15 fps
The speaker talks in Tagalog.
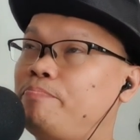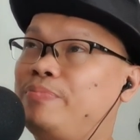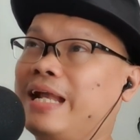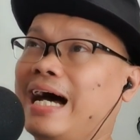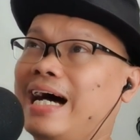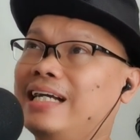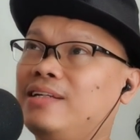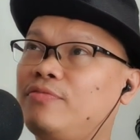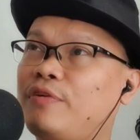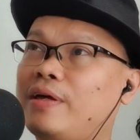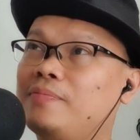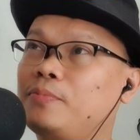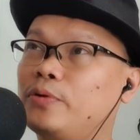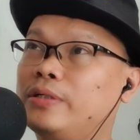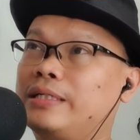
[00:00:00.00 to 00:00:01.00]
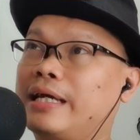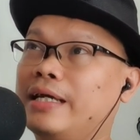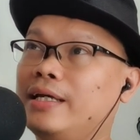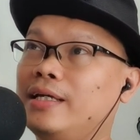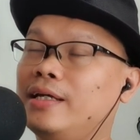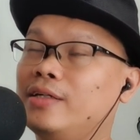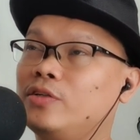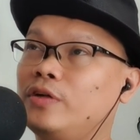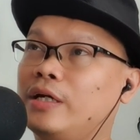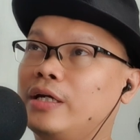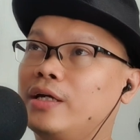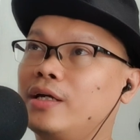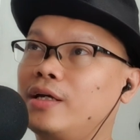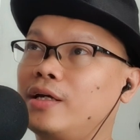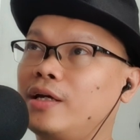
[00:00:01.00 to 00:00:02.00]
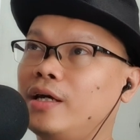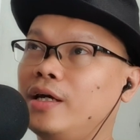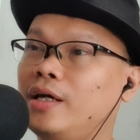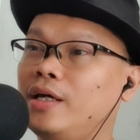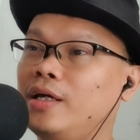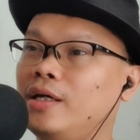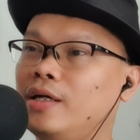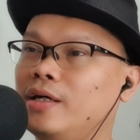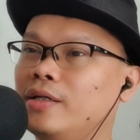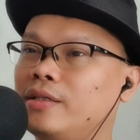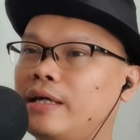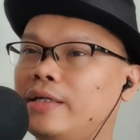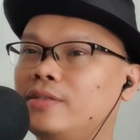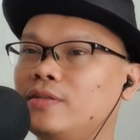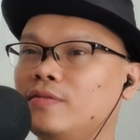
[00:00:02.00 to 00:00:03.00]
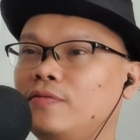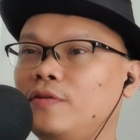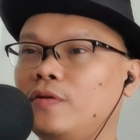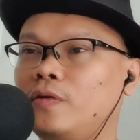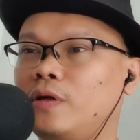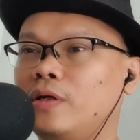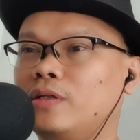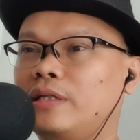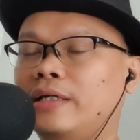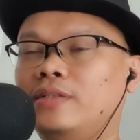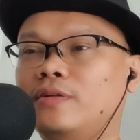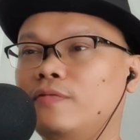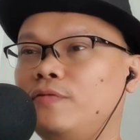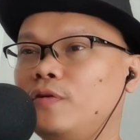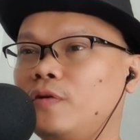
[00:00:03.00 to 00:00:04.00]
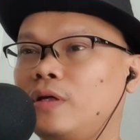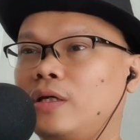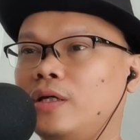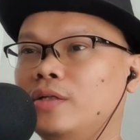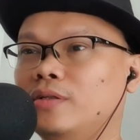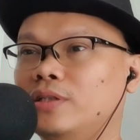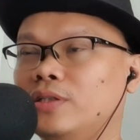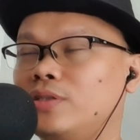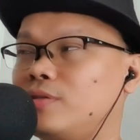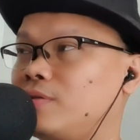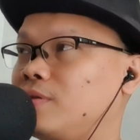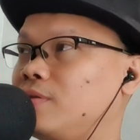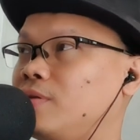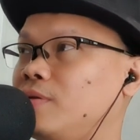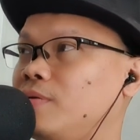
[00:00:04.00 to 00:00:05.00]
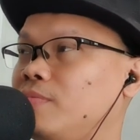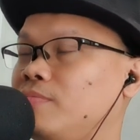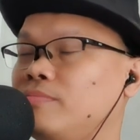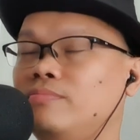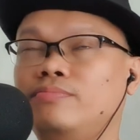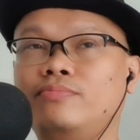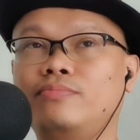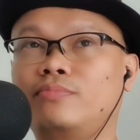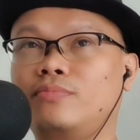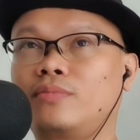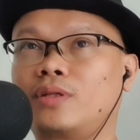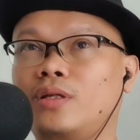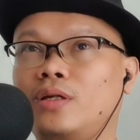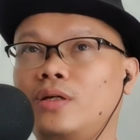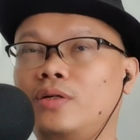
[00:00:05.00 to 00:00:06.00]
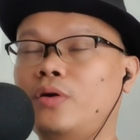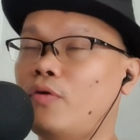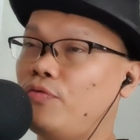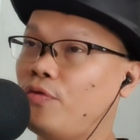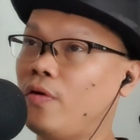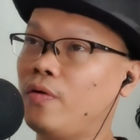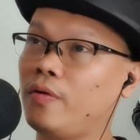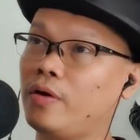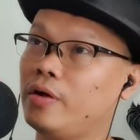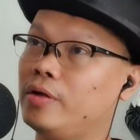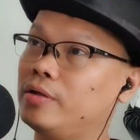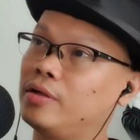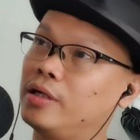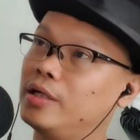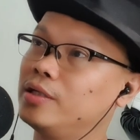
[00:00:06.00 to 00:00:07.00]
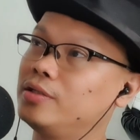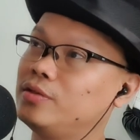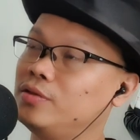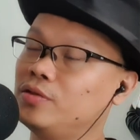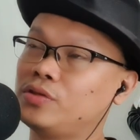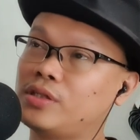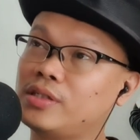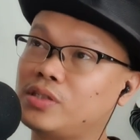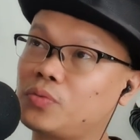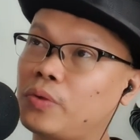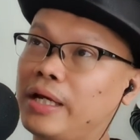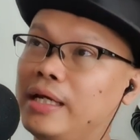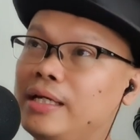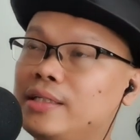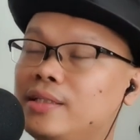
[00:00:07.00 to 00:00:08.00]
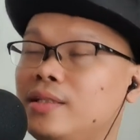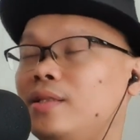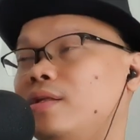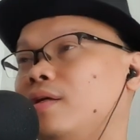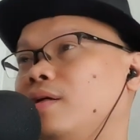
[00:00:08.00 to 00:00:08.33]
lahat favored kay ano eh, kay uh, Tyson Fury. Tyson Fury can just go forward and use his weight